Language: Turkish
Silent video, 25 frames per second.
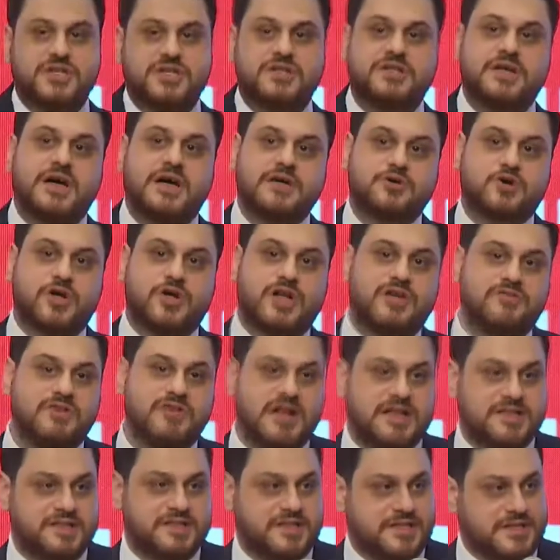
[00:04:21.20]
yıl daha
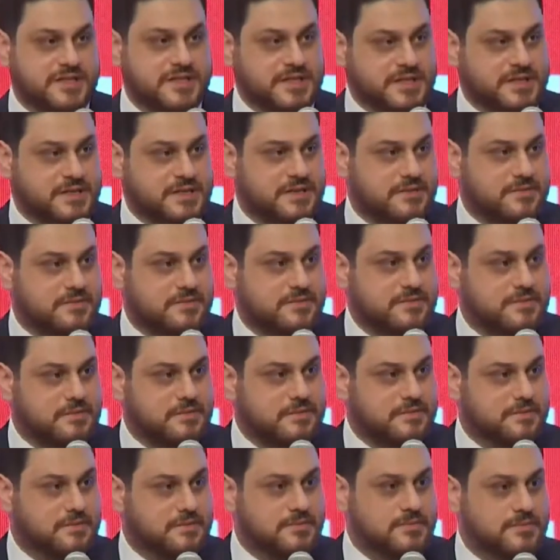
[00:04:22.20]
görevlendirdik.
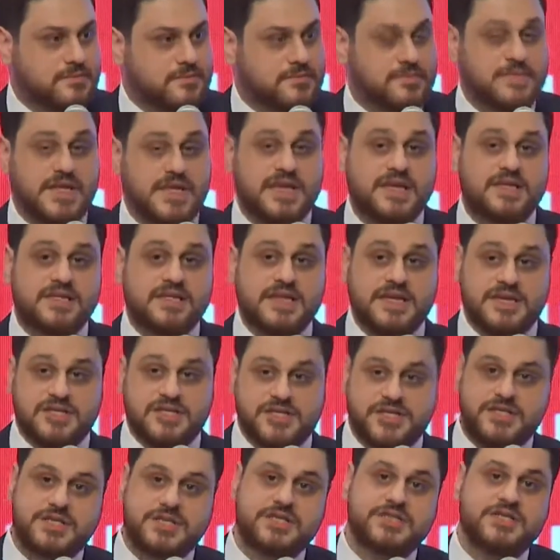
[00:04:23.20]
Neyi
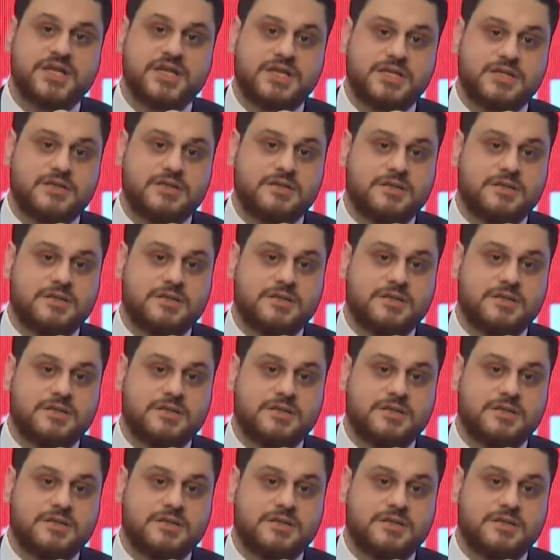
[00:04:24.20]
değiştirecek?